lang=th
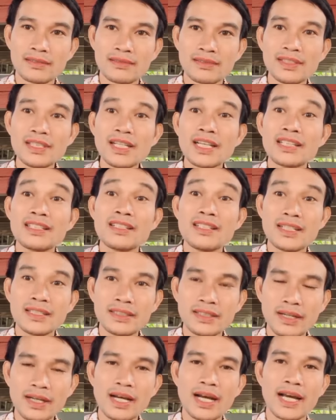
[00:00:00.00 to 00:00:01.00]
เลือดเนื้อ
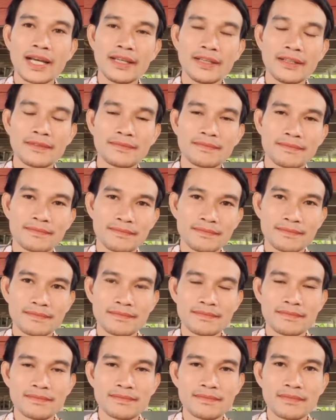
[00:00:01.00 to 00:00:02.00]
เชื้อไข
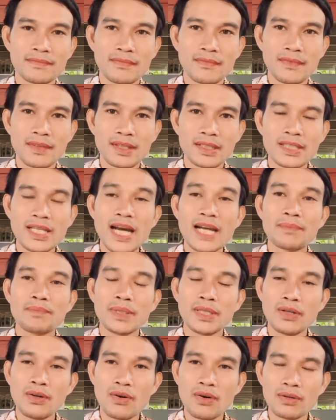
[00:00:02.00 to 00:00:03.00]
ญาติ
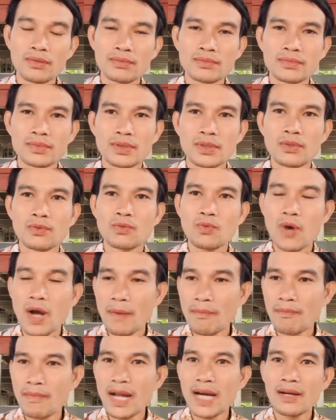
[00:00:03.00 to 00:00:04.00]
พี่น้อง ควา
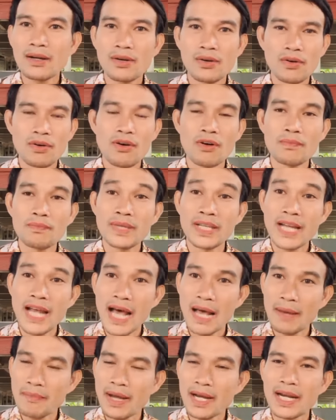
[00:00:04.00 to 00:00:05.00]
มรักของ
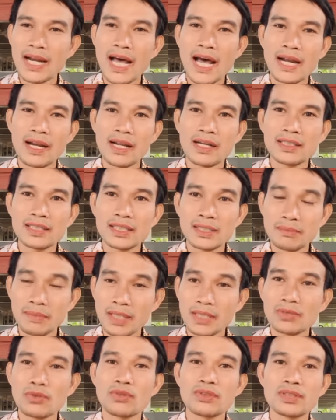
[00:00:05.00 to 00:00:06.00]
บิดามารดานั้น
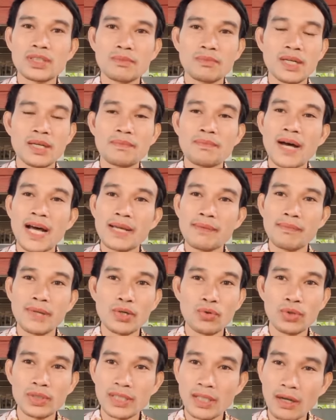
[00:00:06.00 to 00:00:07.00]
เสมอต้นเสมอปลา
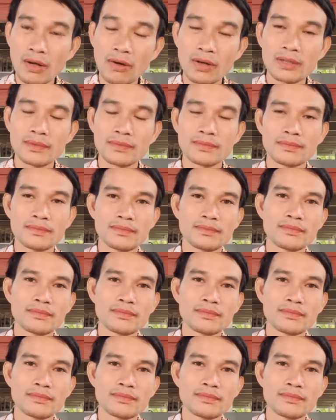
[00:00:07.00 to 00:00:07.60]
ยมาโดยตลอด